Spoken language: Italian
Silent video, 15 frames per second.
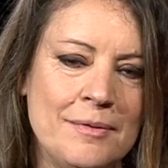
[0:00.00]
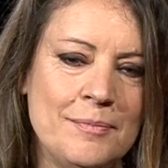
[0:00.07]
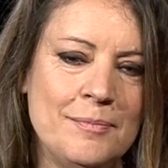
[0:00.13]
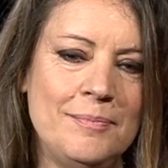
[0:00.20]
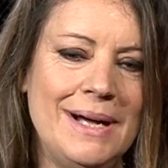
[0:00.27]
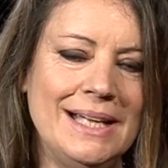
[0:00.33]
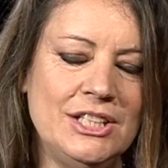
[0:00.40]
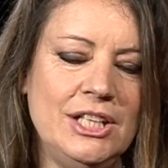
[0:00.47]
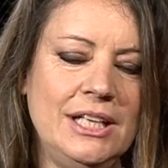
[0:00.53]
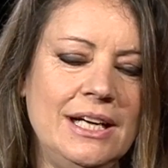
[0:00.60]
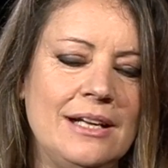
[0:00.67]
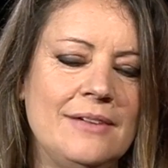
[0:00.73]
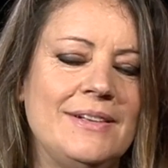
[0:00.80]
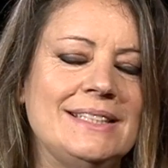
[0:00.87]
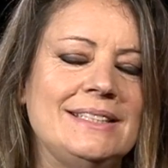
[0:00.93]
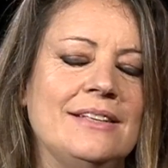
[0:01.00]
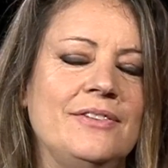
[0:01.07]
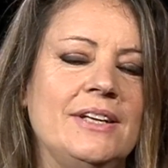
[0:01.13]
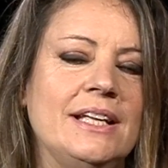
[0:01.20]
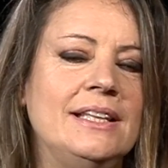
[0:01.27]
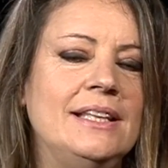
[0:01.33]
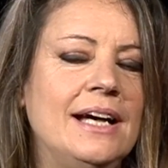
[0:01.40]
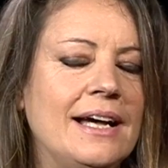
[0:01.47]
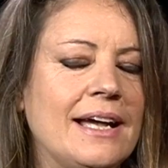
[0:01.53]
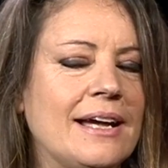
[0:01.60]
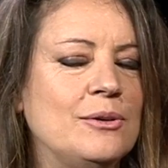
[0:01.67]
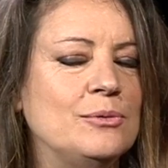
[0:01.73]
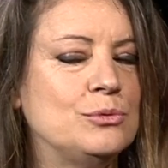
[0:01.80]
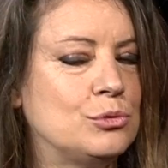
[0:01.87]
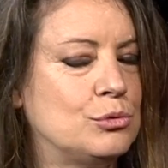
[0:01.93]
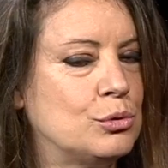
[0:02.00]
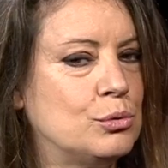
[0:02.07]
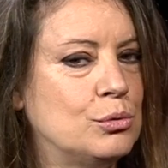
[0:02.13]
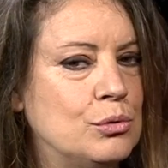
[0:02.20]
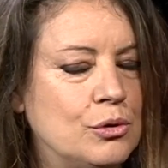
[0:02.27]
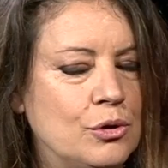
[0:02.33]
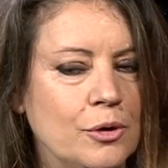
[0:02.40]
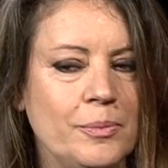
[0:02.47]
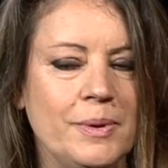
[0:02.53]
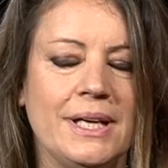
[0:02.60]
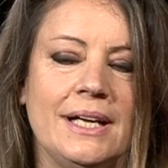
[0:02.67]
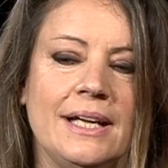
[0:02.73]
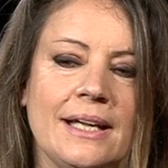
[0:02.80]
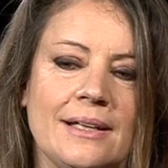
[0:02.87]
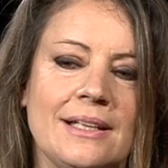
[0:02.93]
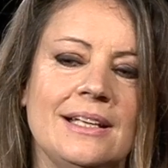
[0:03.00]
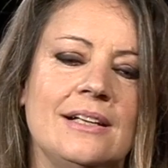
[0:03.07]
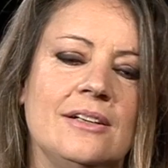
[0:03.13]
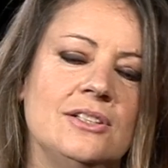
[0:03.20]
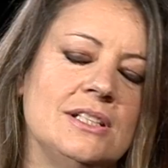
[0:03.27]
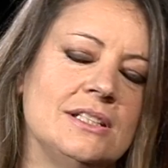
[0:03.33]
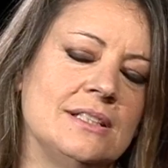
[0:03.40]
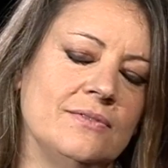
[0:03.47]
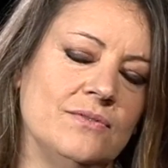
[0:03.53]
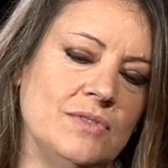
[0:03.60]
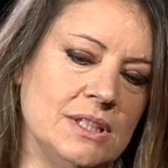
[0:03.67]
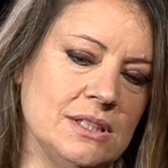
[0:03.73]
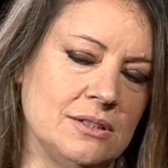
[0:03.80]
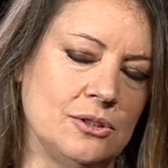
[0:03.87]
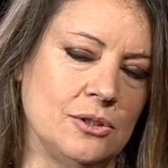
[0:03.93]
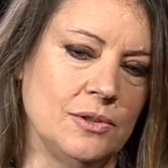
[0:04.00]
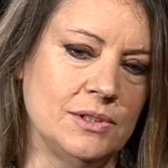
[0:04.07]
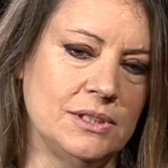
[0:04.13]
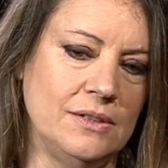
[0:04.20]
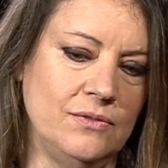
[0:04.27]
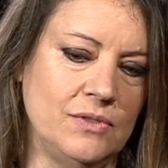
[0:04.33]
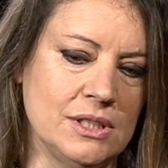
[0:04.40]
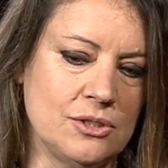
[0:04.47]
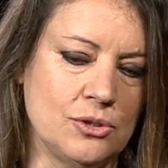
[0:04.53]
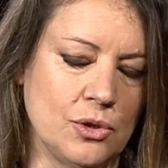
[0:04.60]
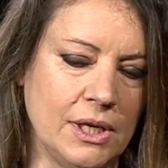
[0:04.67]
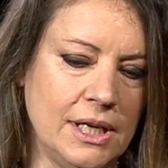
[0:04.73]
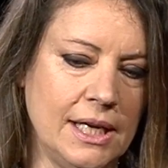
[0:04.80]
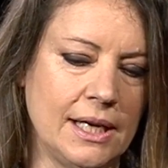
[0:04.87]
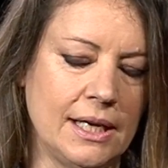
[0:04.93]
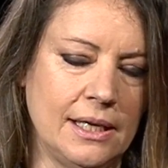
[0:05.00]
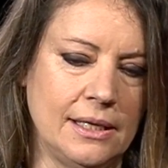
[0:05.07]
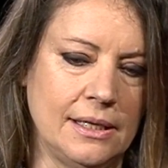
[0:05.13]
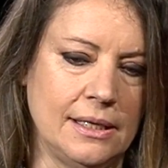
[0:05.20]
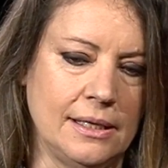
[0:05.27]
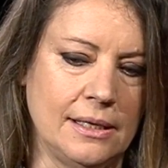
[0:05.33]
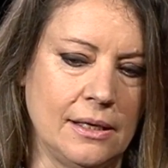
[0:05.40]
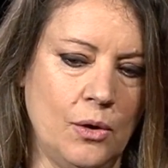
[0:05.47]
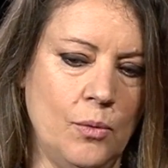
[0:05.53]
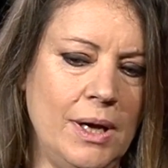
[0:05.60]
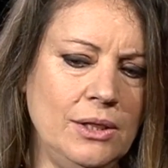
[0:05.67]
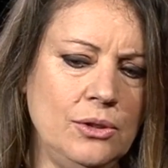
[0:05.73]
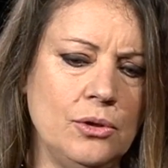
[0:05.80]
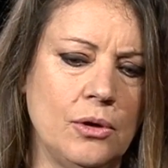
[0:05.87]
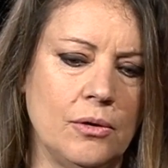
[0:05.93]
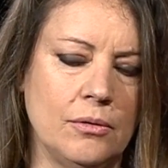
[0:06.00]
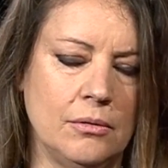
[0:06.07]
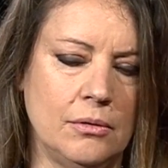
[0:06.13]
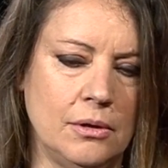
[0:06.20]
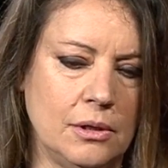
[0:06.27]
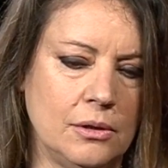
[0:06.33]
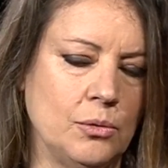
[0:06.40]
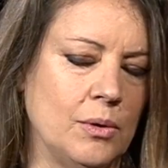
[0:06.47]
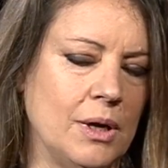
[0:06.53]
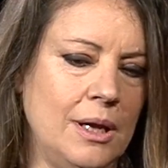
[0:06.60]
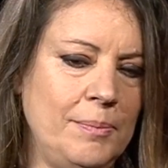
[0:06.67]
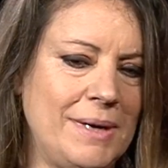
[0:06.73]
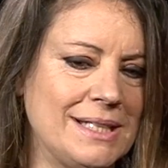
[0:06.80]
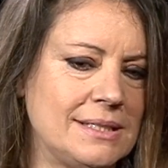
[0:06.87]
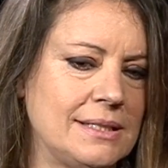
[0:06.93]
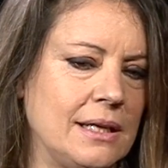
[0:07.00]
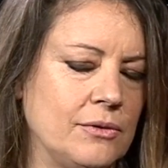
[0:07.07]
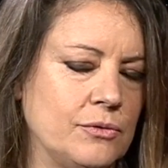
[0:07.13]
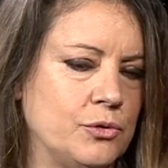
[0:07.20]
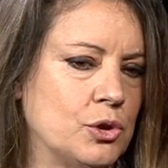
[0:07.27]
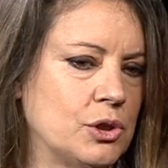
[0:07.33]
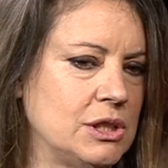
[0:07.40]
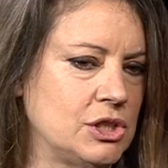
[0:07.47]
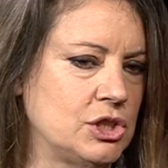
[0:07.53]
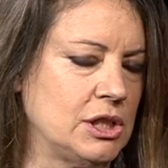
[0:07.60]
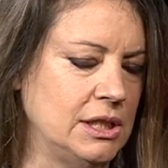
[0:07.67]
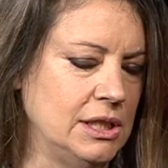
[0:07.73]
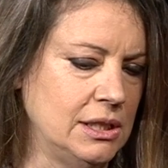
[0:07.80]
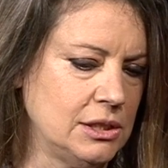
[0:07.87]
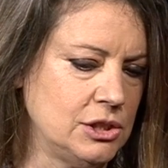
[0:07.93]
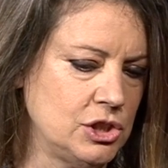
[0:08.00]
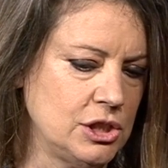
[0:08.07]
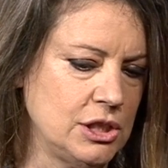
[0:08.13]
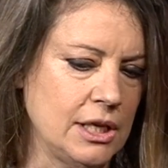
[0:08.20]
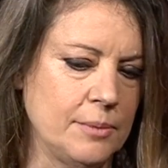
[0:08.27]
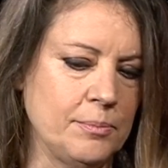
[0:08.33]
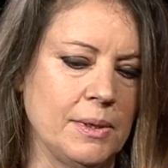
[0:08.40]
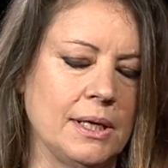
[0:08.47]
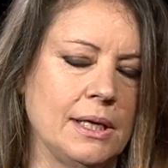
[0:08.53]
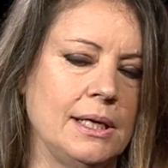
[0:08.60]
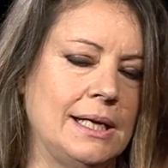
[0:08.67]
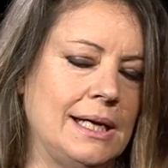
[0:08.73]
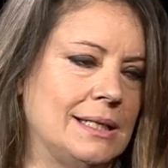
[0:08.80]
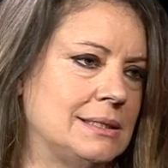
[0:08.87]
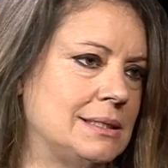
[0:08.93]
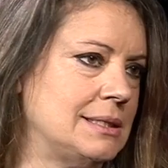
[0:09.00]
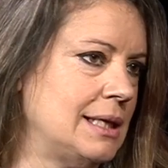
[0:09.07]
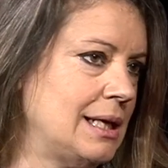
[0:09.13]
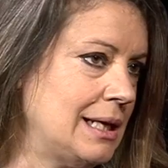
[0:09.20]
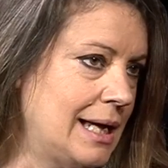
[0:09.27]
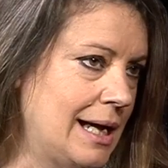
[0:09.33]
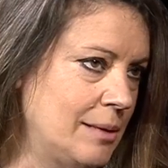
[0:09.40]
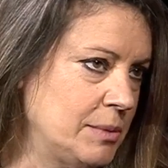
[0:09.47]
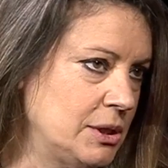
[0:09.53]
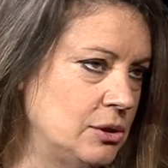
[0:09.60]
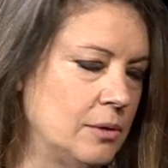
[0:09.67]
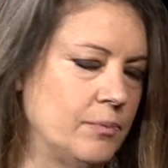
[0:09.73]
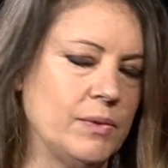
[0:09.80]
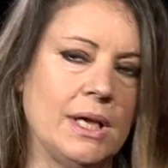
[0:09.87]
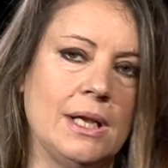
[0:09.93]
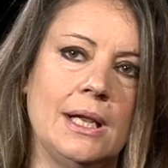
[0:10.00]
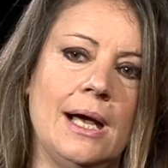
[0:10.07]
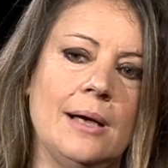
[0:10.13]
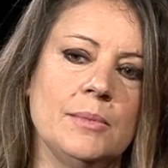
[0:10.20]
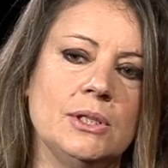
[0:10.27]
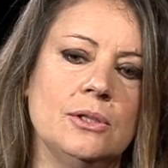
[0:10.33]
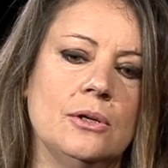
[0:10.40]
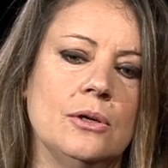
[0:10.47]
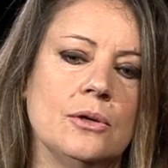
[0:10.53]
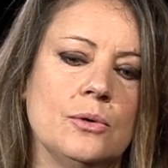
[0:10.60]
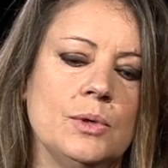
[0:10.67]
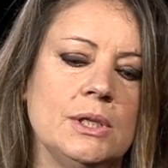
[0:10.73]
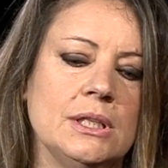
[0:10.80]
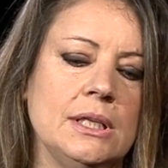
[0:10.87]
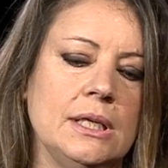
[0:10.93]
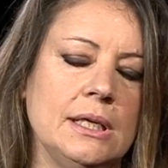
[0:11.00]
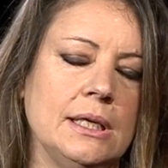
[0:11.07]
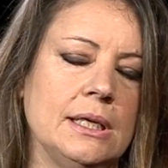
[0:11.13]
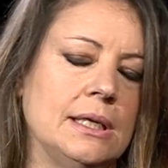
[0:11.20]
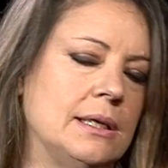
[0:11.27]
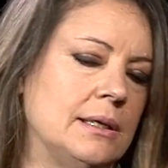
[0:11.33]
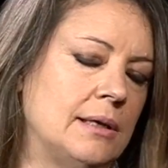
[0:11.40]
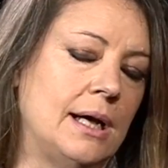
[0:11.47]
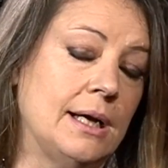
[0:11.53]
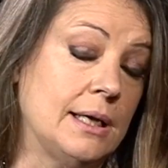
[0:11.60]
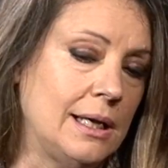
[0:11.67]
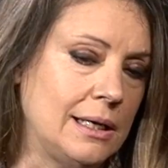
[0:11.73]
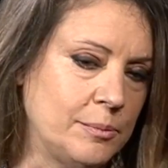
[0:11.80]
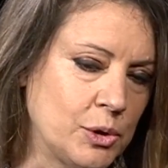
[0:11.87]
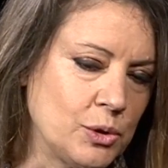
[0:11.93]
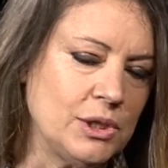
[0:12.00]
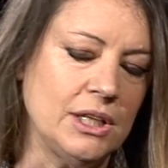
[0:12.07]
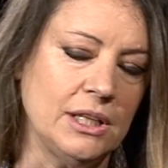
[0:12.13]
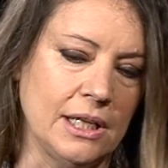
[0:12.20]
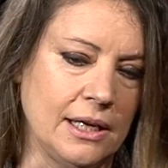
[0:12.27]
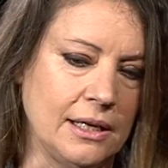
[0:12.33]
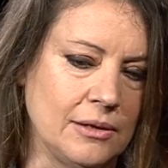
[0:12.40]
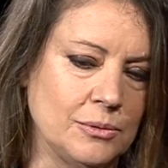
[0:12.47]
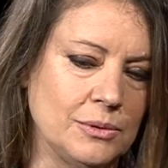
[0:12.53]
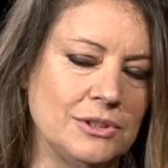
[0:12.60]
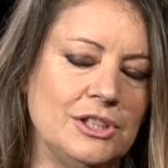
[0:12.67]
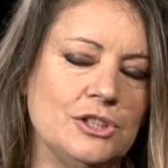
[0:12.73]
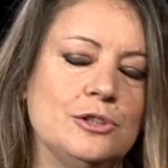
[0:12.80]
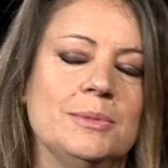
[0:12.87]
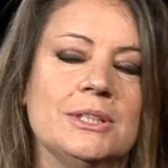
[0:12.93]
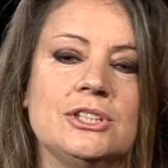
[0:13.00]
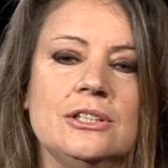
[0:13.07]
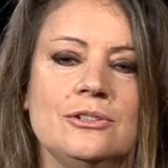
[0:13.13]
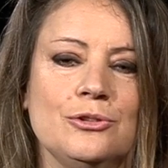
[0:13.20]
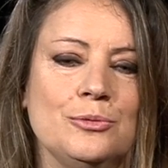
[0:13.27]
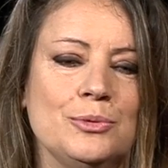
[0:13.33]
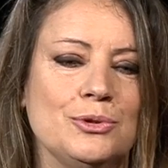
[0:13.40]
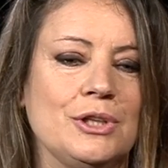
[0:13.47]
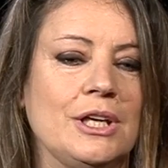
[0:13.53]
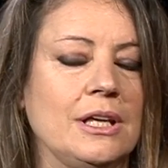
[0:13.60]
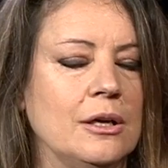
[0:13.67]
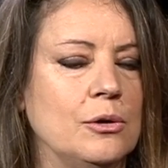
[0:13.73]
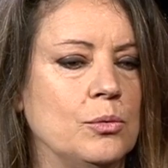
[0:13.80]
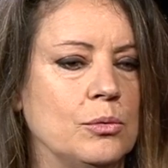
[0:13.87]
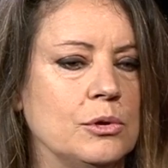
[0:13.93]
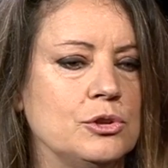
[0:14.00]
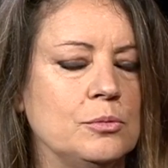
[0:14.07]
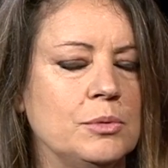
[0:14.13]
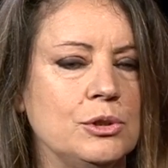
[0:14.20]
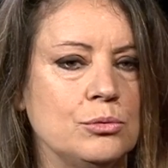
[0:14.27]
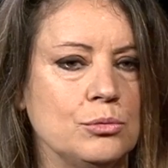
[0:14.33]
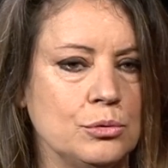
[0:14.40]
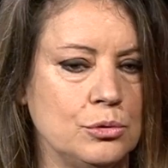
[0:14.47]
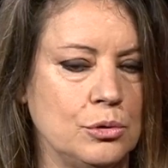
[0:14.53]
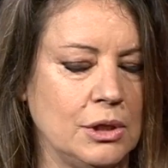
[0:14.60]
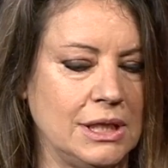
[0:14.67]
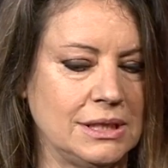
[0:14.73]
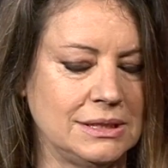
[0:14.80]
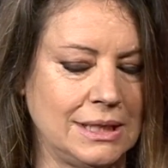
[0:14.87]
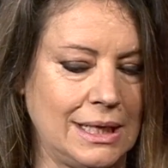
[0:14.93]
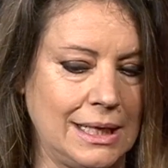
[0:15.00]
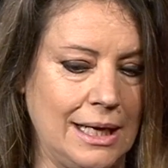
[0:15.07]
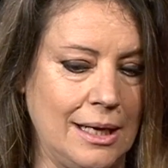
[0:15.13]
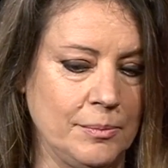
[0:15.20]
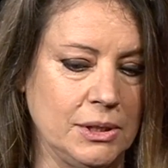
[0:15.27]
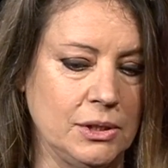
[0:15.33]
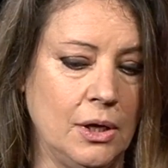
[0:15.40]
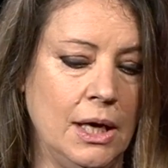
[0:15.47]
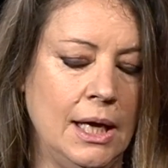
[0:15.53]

Mangiare la pasta fritta è un trucco perché che cosa si è visto? Si è visto che eh, quando Dunque, la pasta fornisce energie per, grazie all'amido, all'amido quindi anche alle proteine, ha un 10% di proteine, comunque soprattutto grazie all'amido.